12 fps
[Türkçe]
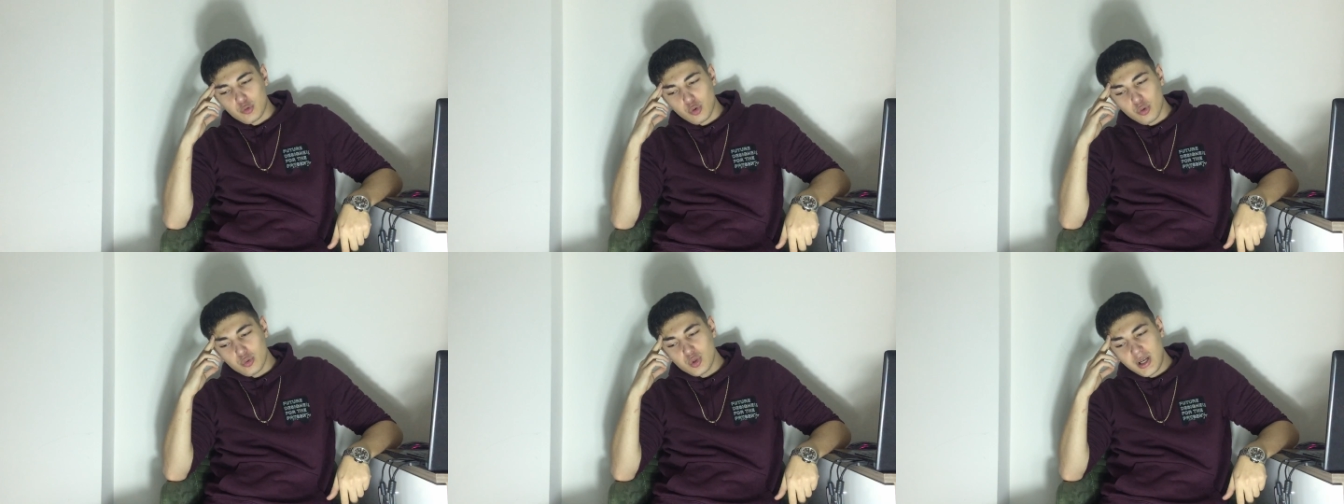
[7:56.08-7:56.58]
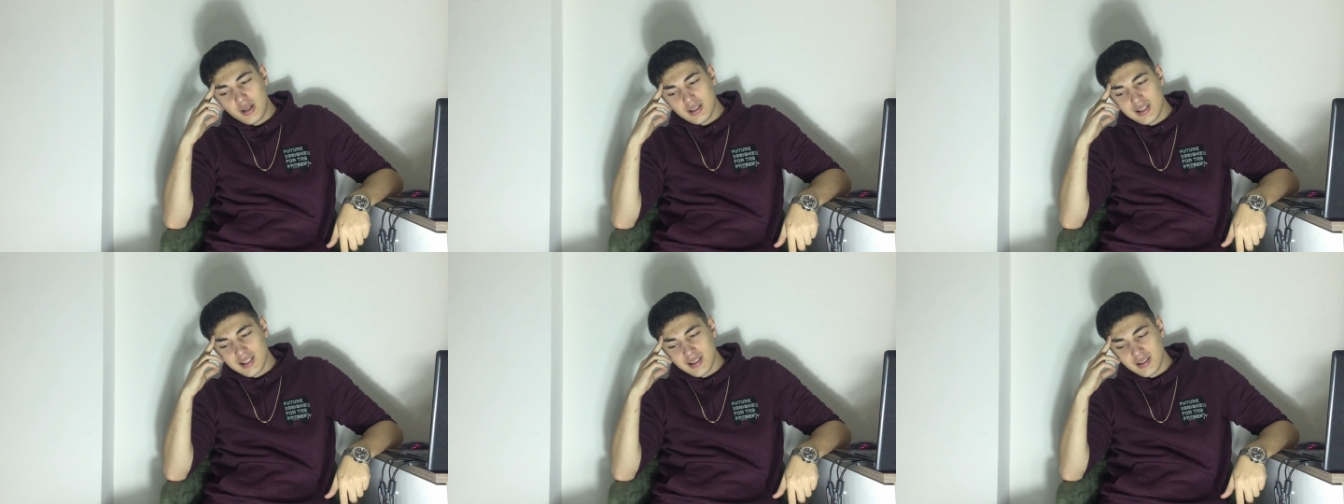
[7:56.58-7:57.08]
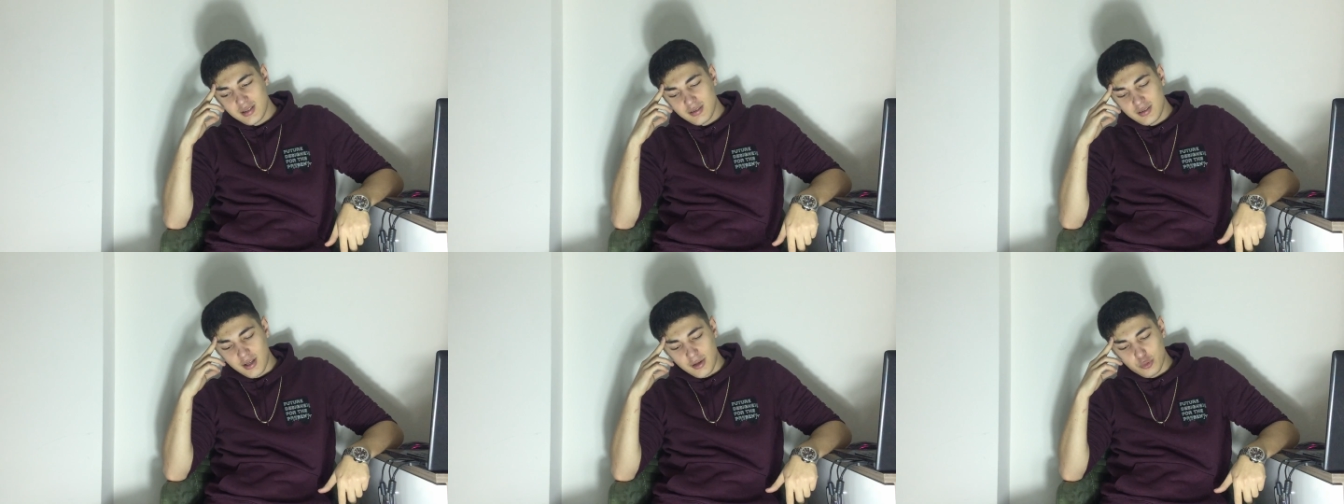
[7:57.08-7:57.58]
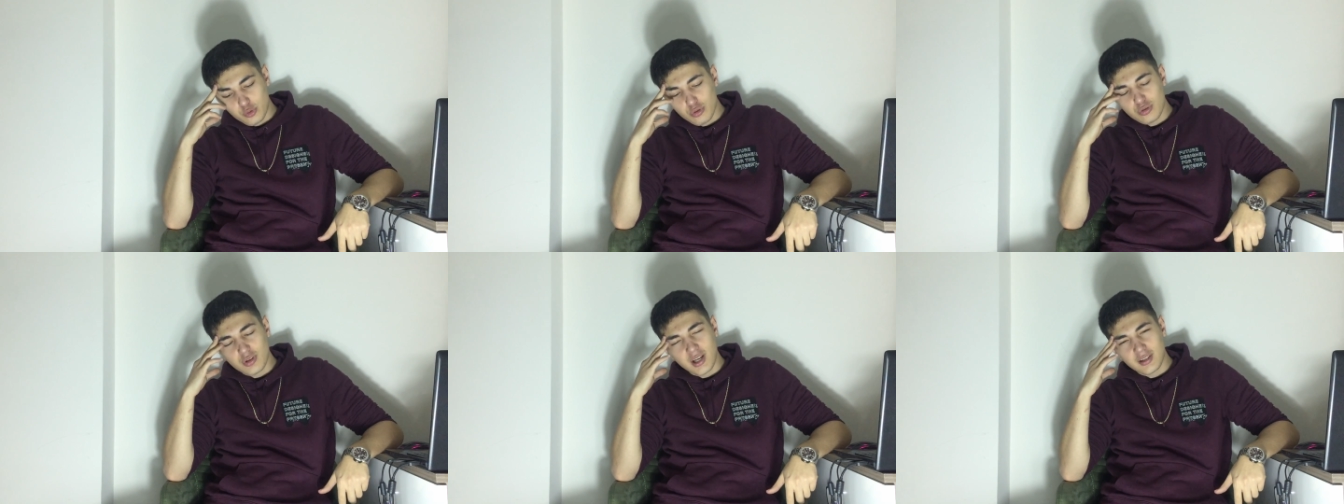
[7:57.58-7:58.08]
yani çok güzel yani
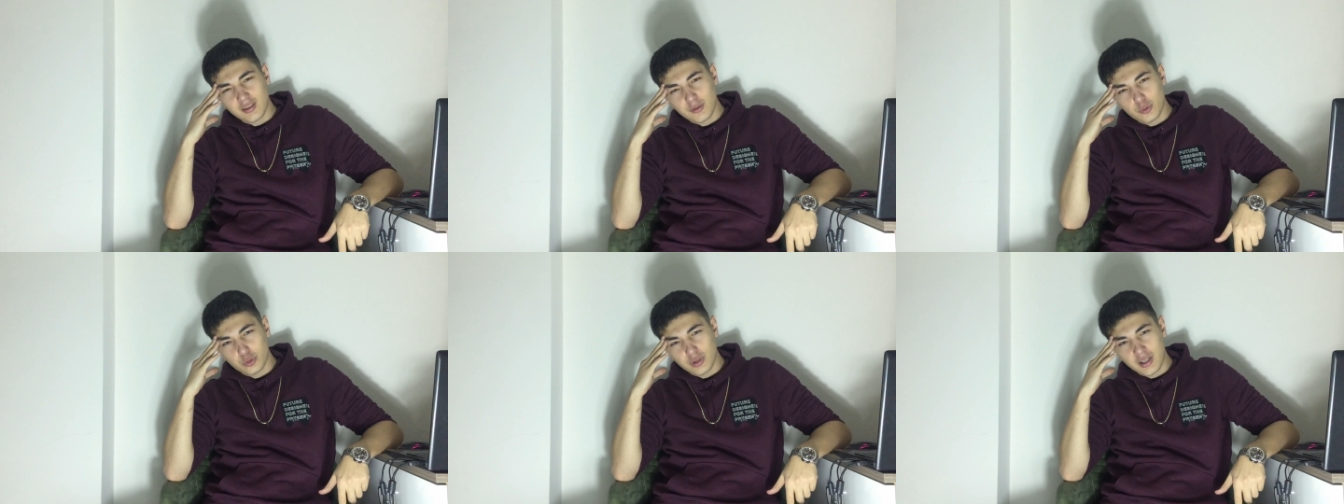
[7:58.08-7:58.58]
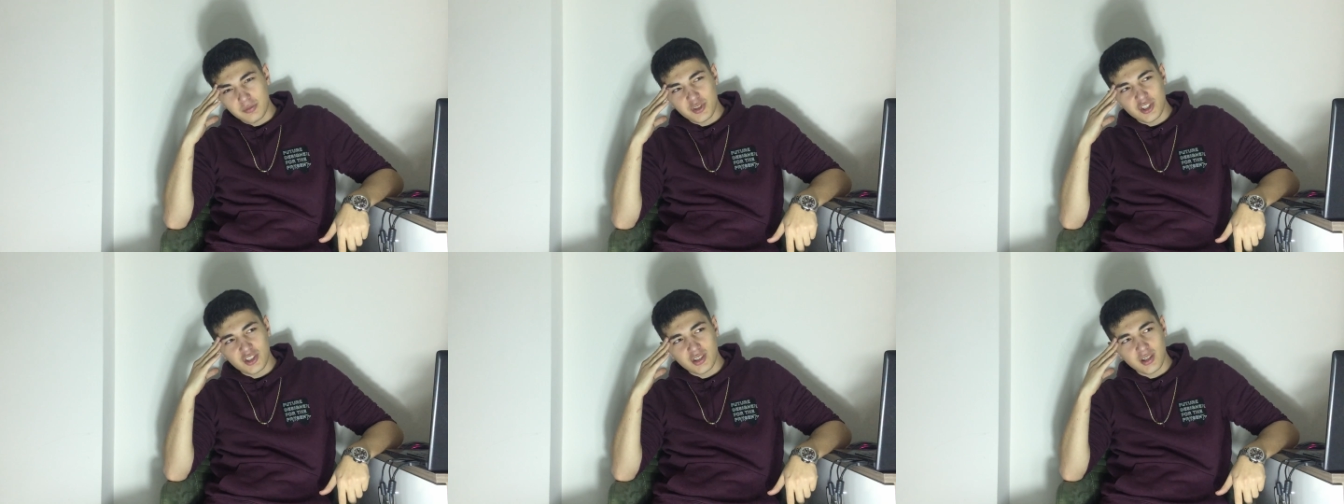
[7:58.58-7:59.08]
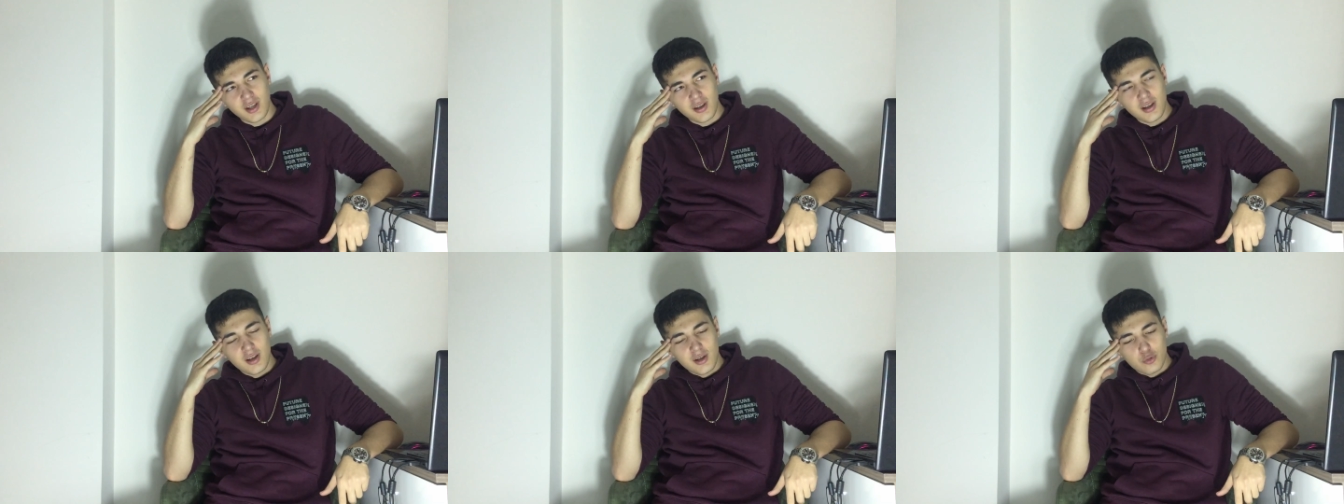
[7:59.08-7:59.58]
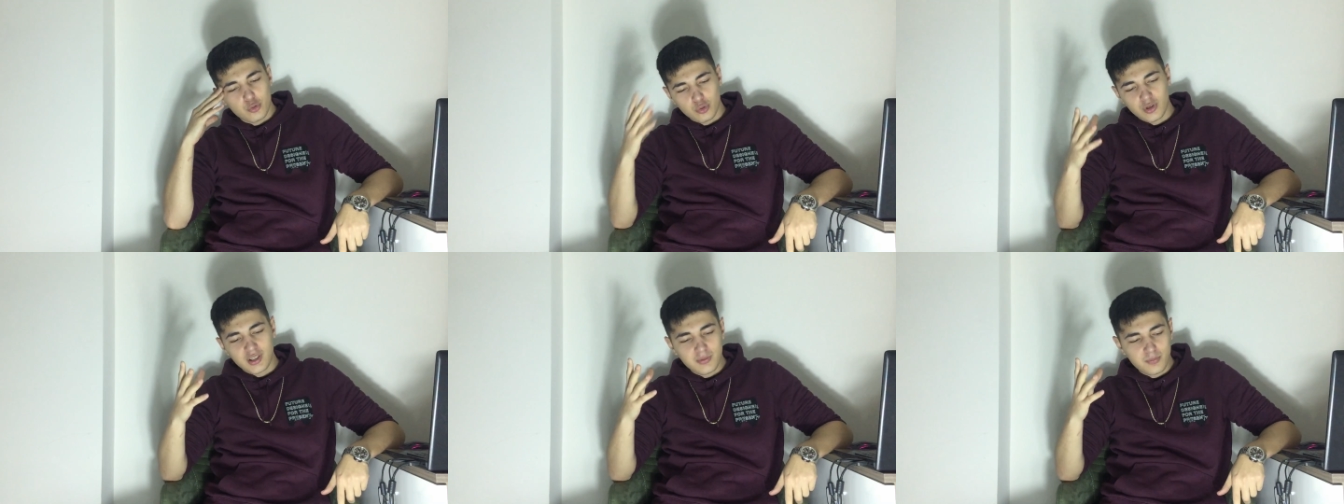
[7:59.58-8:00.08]
söz sanatları kullanılmış içinde
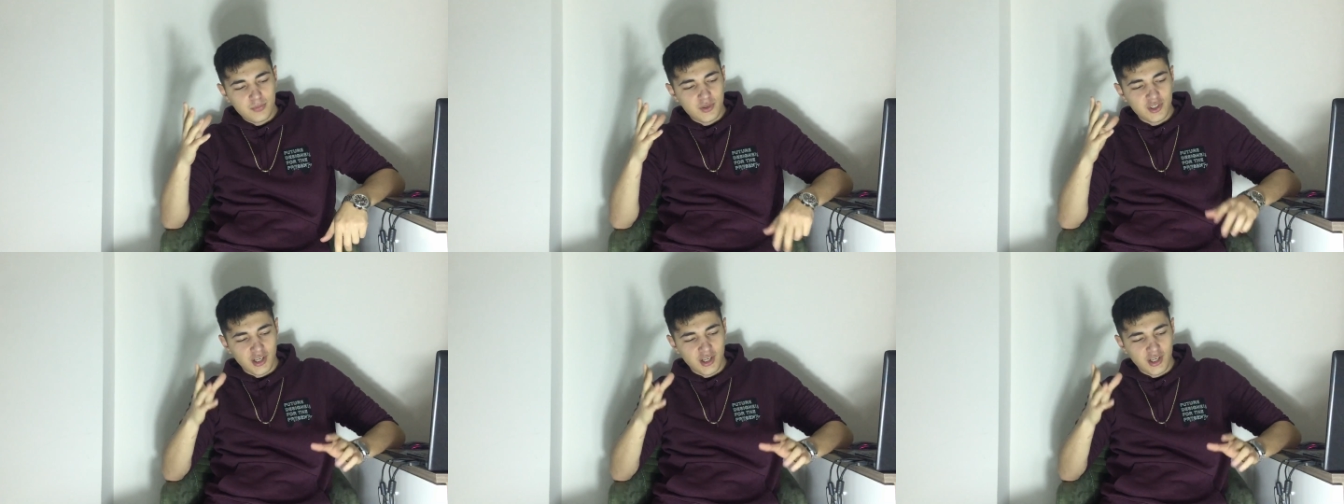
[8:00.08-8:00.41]
suretim